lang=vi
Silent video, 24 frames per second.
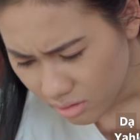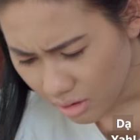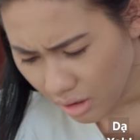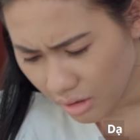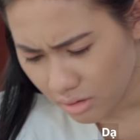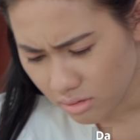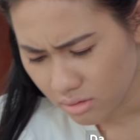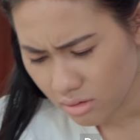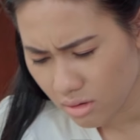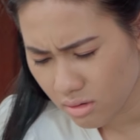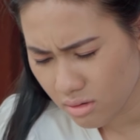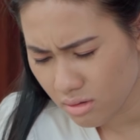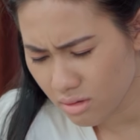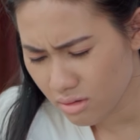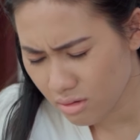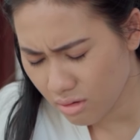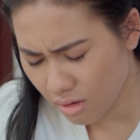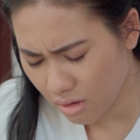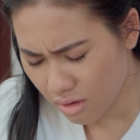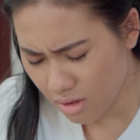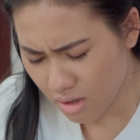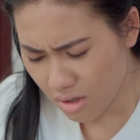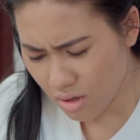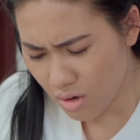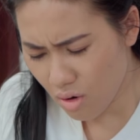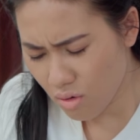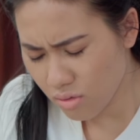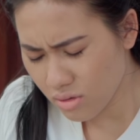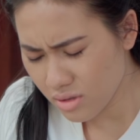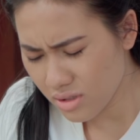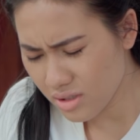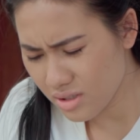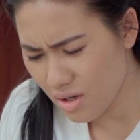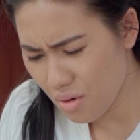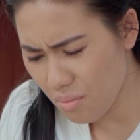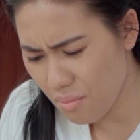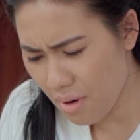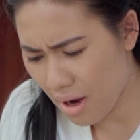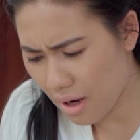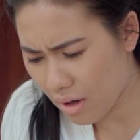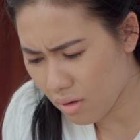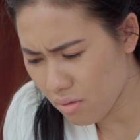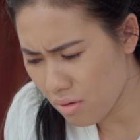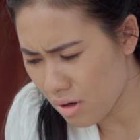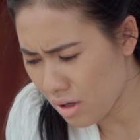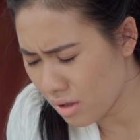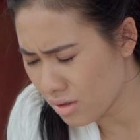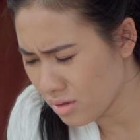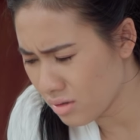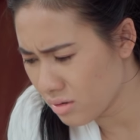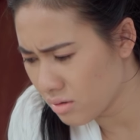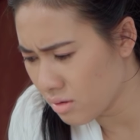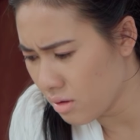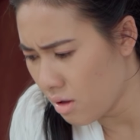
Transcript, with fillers: Dạ, tự nhiên con chóng mặt quá à.